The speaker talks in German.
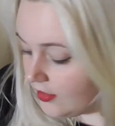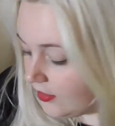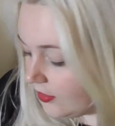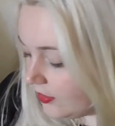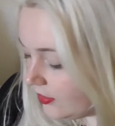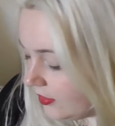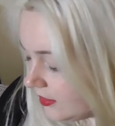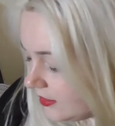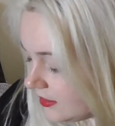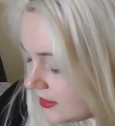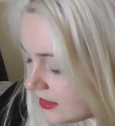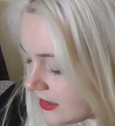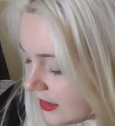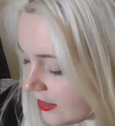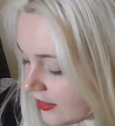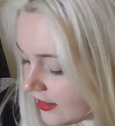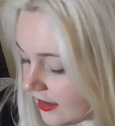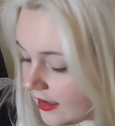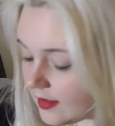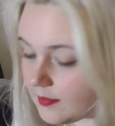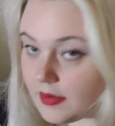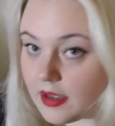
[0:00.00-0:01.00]
Und es
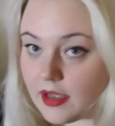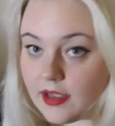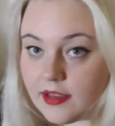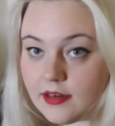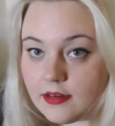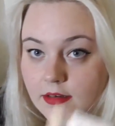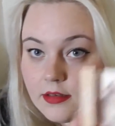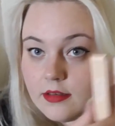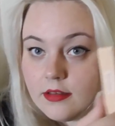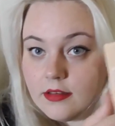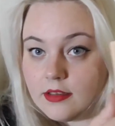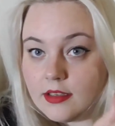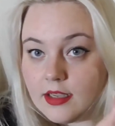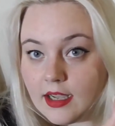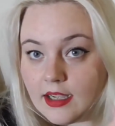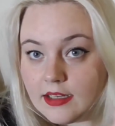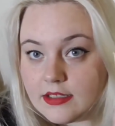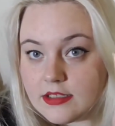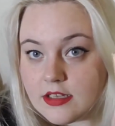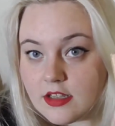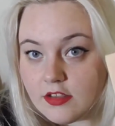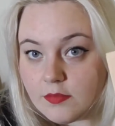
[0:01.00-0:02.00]
gab eine
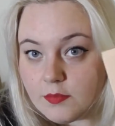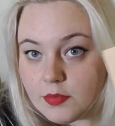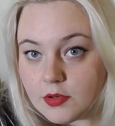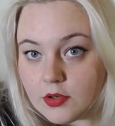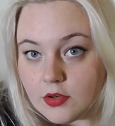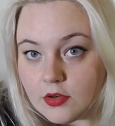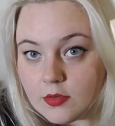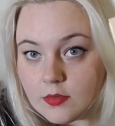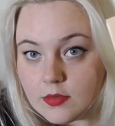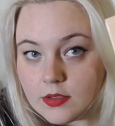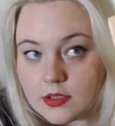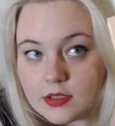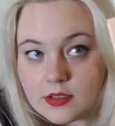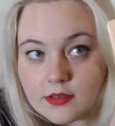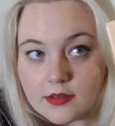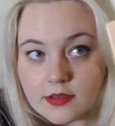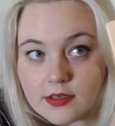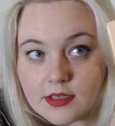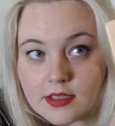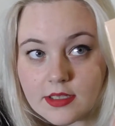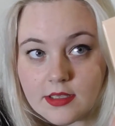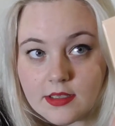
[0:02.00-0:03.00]
Gratisprobe
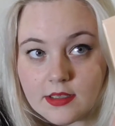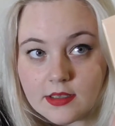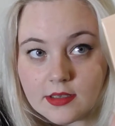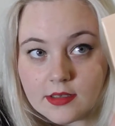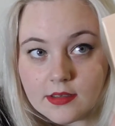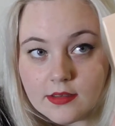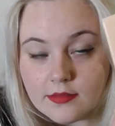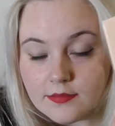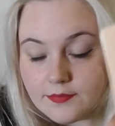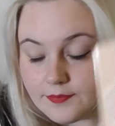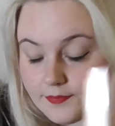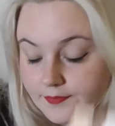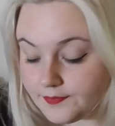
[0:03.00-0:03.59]
hier.